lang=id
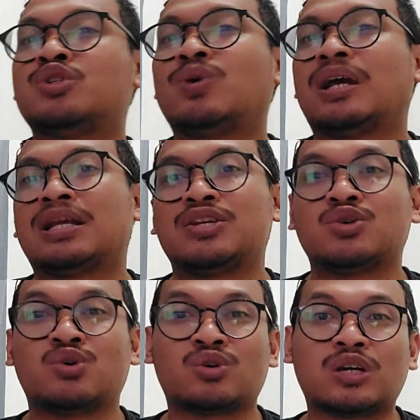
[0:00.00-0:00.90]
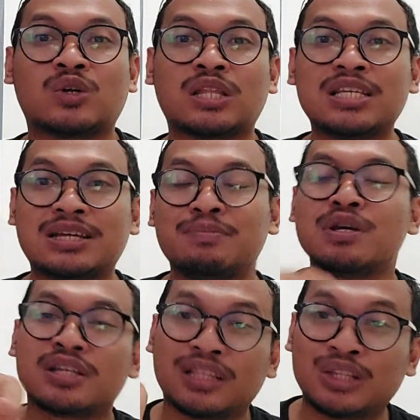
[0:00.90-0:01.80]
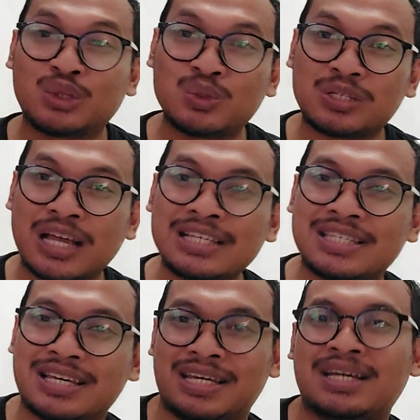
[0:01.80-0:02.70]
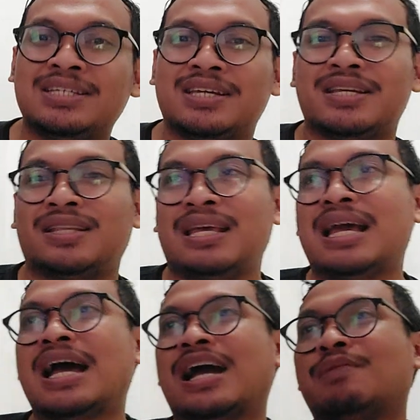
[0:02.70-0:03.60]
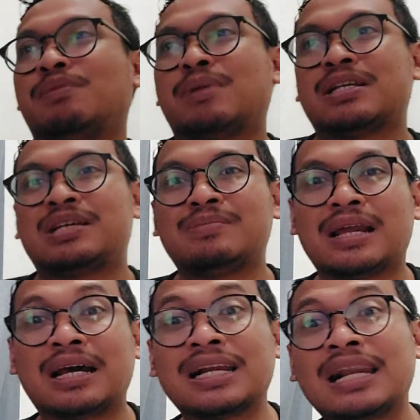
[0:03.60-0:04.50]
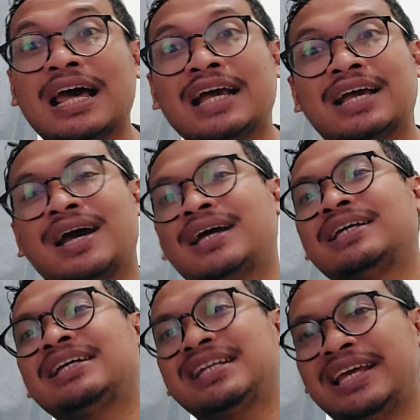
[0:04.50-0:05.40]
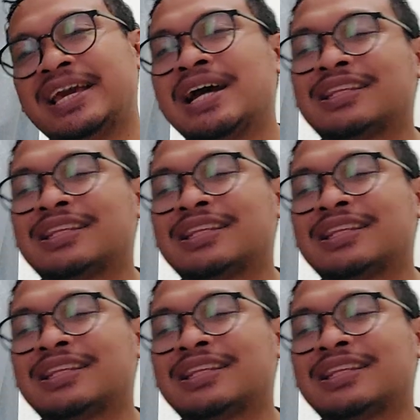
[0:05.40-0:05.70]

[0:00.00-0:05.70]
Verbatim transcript: juaranya Johor Darul Lazim, tentu saja ya JDT akan memaksimalkan laga ini ya.